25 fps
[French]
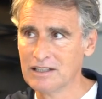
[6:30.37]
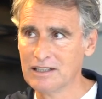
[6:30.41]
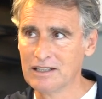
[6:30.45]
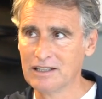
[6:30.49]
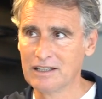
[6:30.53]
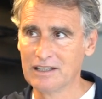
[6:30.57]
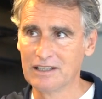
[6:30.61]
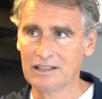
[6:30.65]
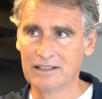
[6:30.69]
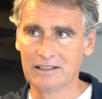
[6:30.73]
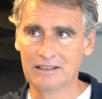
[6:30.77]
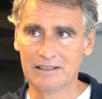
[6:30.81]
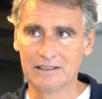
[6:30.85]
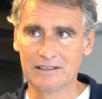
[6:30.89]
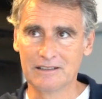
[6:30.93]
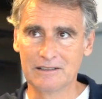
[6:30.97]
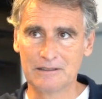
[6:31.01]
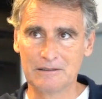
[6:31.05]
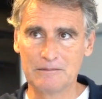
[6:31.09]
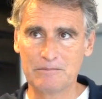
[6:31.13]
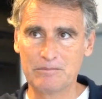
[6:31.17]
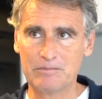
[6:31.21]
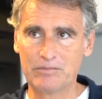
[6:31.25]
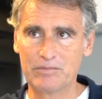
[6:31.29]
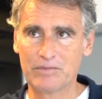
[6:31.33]
Et
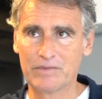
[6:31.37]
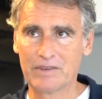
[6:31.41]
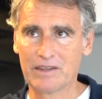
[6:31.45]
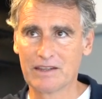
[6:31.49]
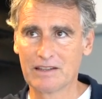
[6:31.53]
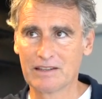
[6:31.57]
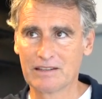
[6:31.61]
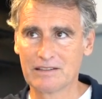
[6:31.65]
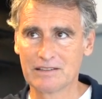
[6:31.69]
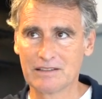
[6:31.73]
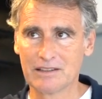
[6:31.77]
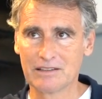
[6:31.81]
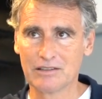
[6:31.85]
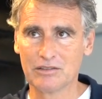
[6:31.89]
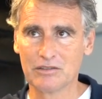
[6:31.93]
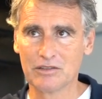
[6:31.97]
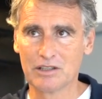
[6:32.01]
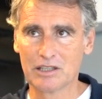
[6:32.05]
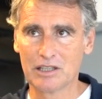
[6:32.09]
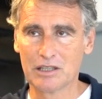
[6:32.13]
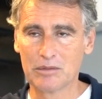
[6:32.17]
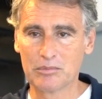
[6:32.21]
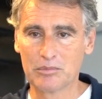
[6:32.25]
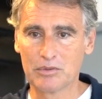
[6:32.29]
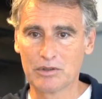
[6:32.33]
euh, c'est une
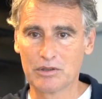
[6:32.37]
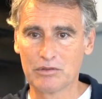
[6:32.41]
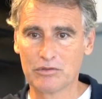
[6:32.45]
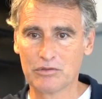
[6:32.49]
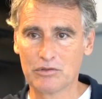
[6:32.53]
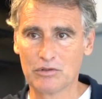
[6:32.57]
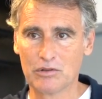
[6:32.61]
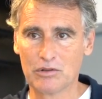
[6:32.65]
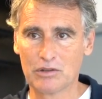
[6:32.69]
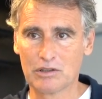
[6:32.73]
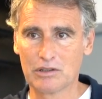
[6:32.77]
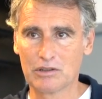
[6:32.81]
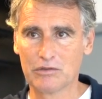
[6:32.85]
équipe qu'il faut,